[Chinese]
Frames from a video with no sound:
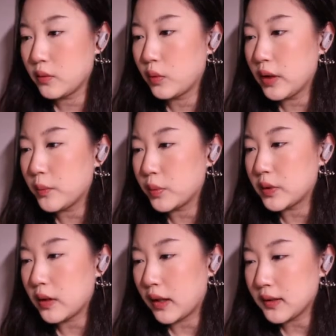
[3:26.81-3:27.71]
我也不
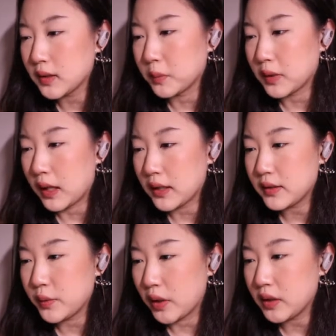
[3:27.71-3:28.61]
知道该怎么拿
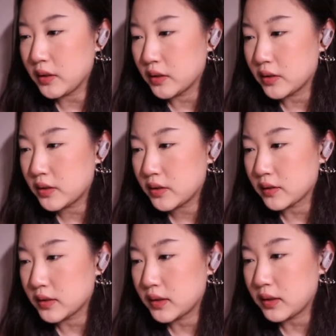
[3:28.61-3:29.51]
园艺
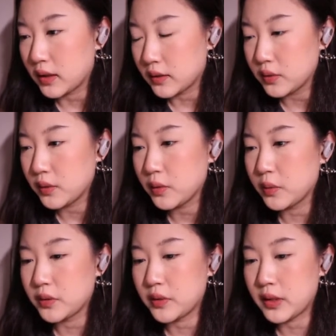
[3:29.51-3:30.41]
挣钱，所以
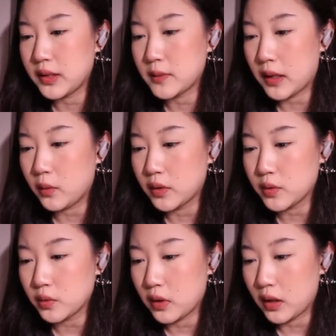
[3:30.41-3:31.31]
我就直接把我
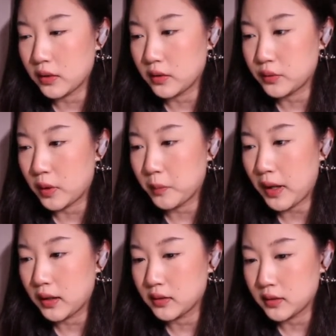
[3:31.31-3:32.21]
种好的全
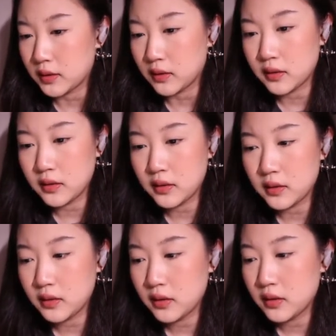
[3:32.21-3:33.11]
卖了先。
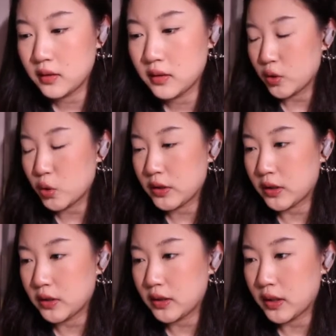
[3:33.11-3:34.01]
睡觉
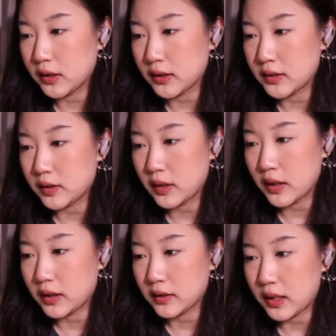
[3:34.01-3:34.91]
之前让他先
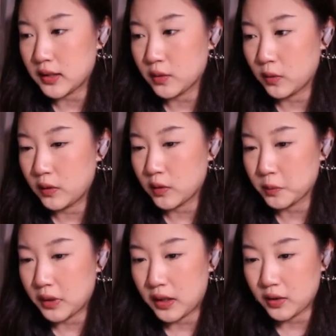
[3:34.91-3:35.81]
看看垃圾桶里有什
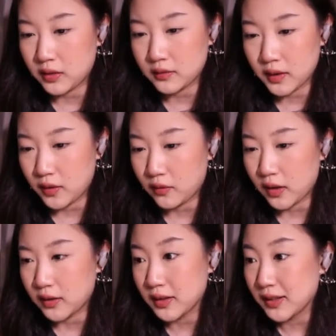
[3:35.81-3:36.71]
么好好
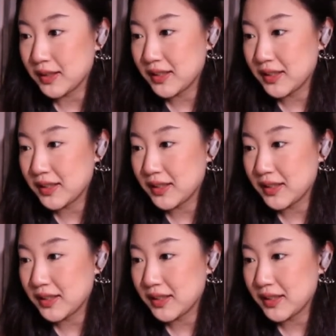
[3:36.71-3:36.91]
玩的。